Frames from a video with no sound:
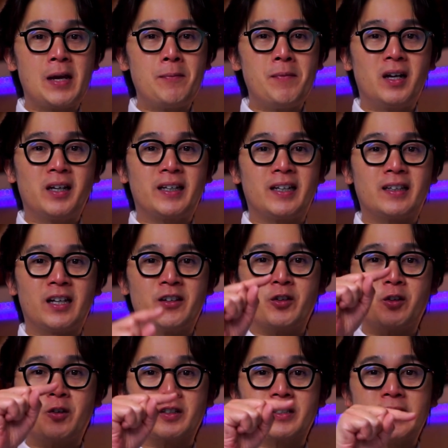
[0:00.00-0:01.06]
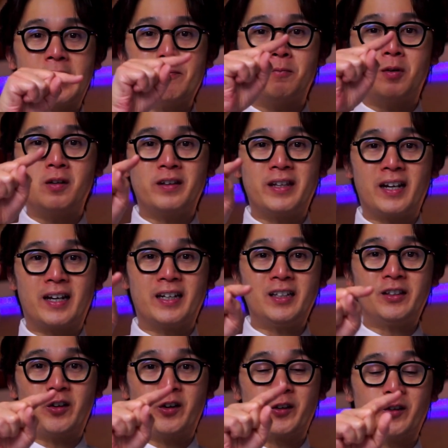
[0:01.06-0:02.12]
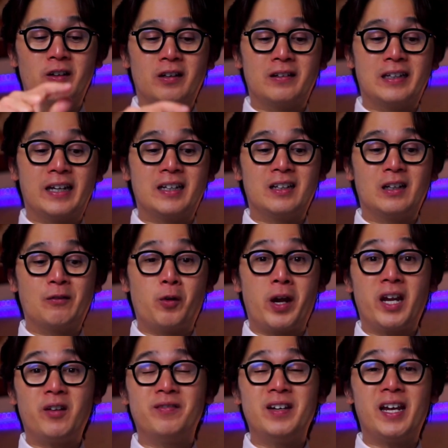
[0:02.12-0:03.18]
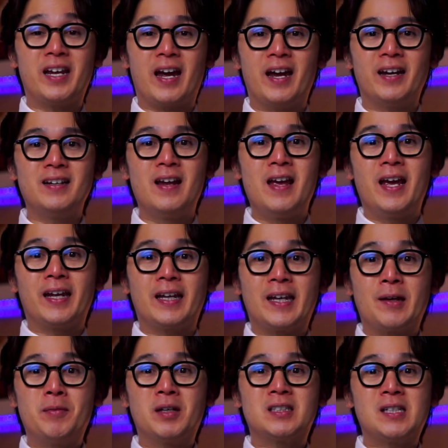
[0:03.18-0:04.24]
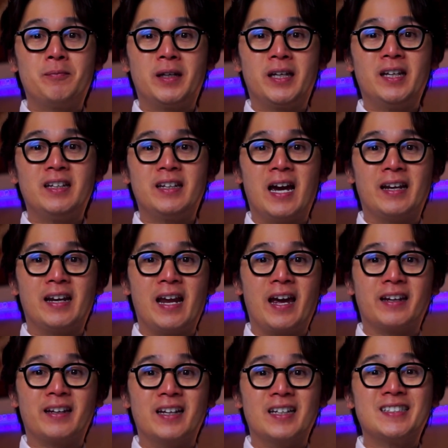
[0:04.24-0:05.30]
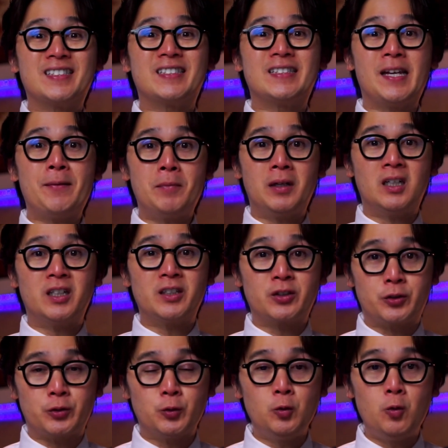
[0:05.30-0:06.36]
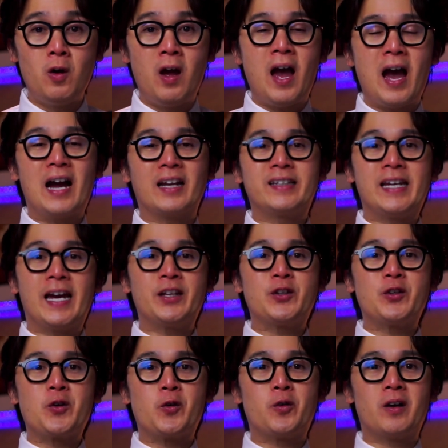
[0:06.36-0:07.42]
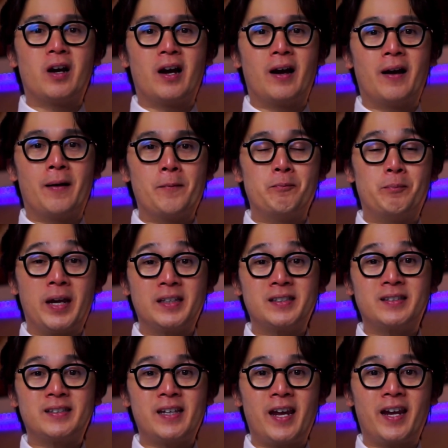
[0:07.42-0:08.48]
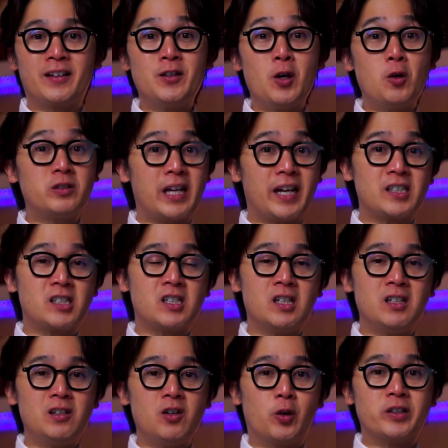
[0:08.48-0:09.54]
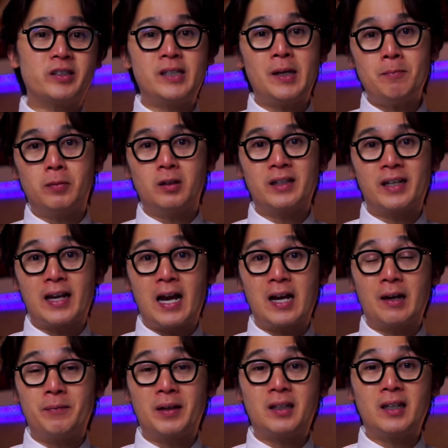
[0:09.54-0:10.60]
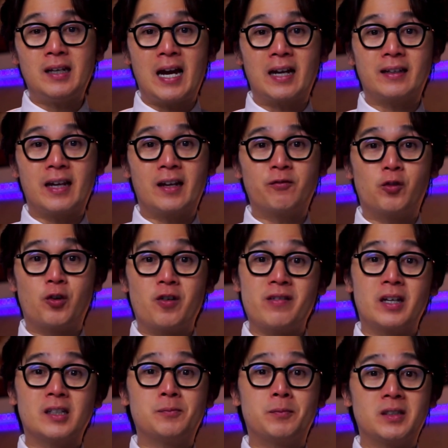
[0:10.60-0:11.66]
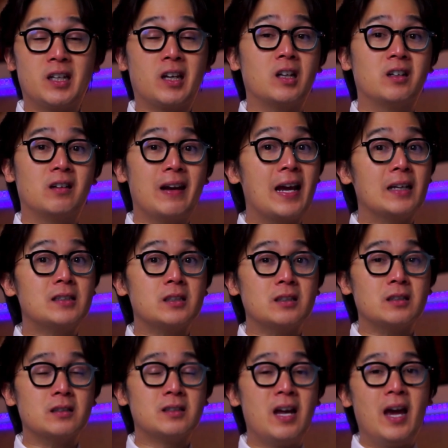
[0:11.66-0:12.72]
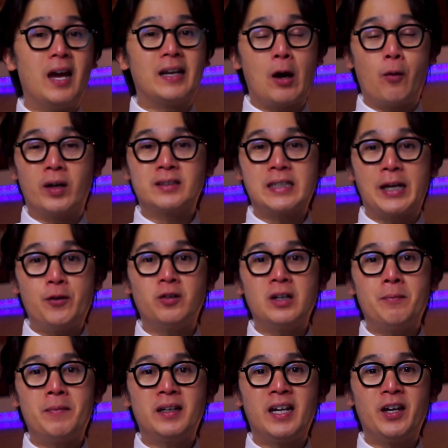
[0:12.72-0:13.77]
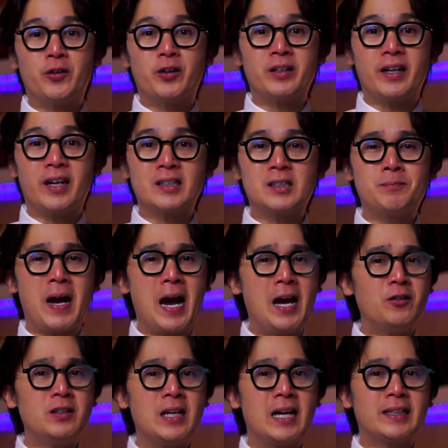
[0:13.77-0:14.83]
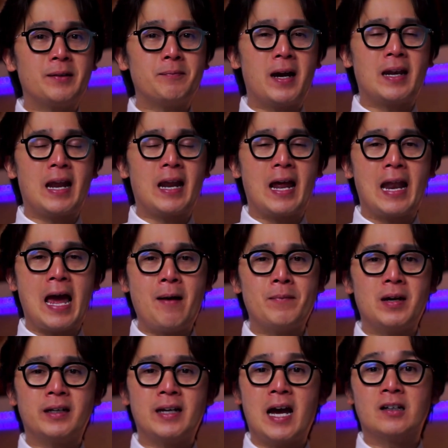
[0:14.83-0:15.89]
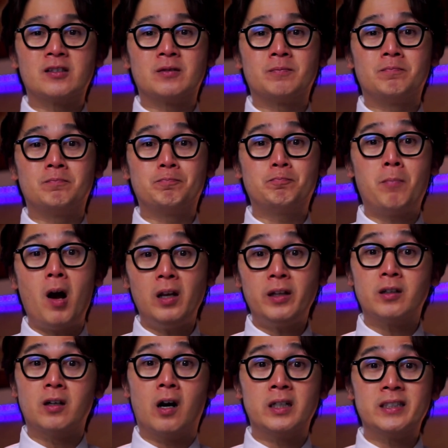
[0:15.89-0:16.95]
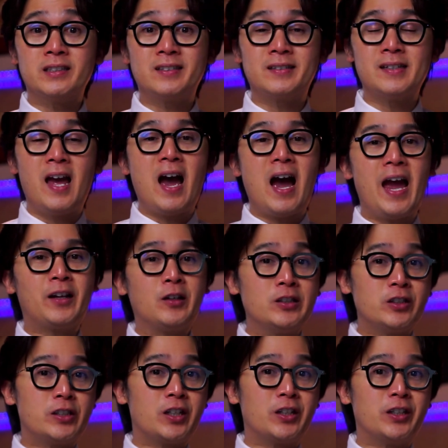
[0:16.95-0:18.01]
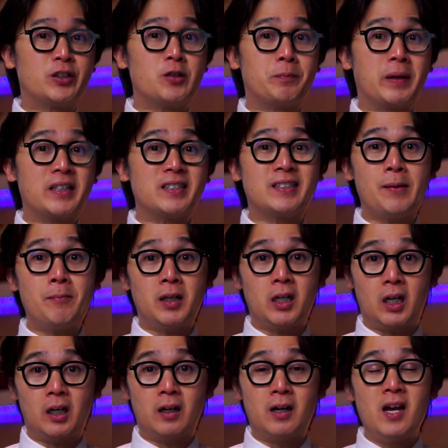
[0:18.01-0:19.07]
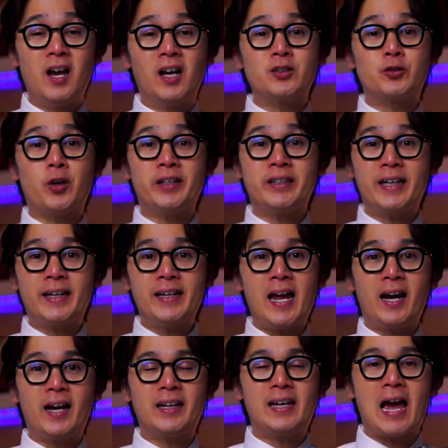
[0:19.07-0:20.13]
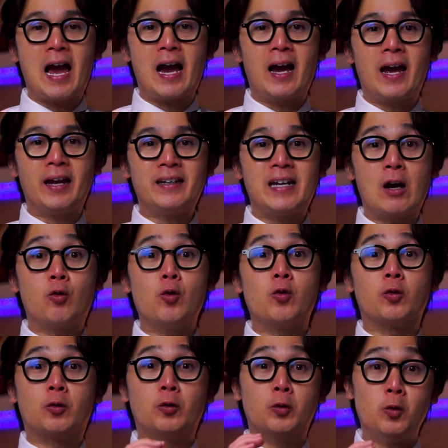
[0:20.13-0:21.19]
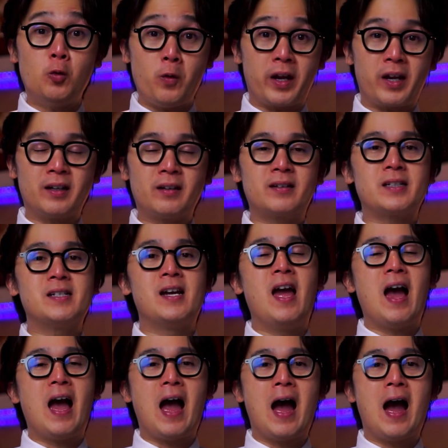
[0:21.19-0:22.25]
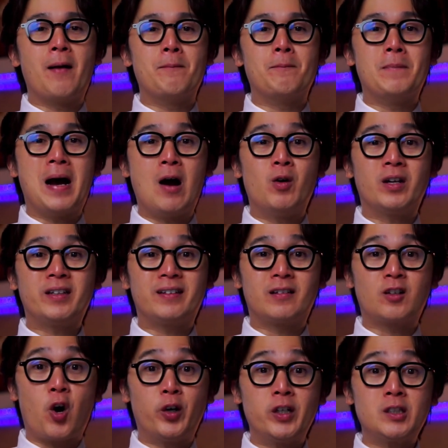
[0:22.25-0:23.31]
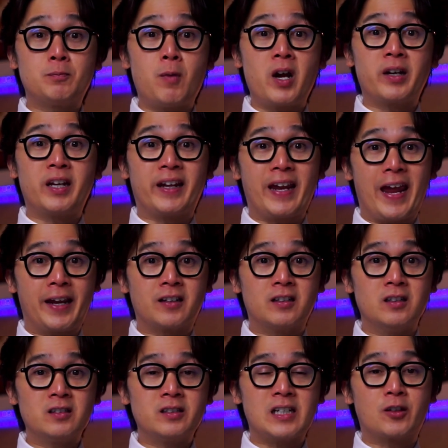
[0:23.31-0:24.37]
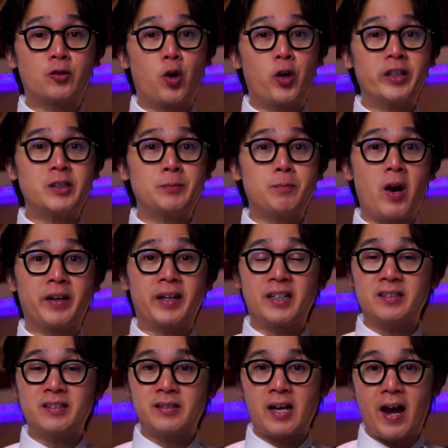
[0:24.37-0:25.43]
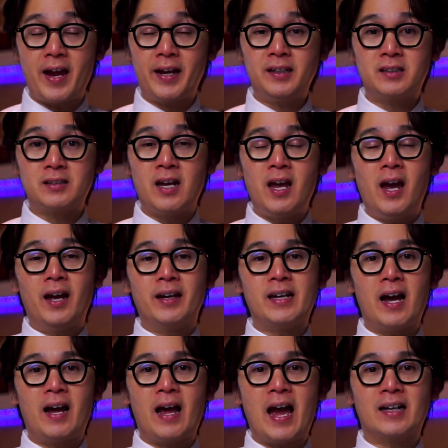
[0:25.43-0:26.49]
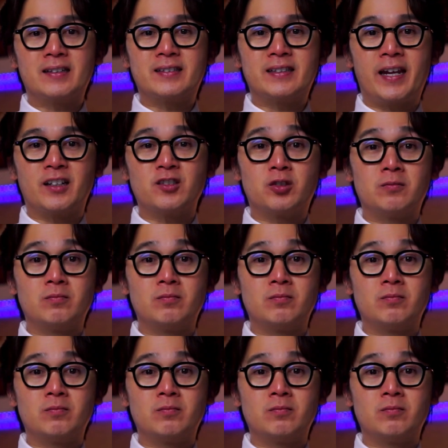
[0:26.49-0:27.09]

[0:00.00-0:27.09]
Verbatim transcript: time makikita nyo yung symbol na ganito, yung little wave na yan, ibig sabihin yan ay is similar to at yan yung uh, basic notation or symbol na gagamitin natin for this particular lessons. Now, ang tanong naman ngayon is paano natin malalaman na ang polygons ay considered to be similar. So hindi kinakailangan na congruent ang bawat corresponding angles at corresponding sides ng ating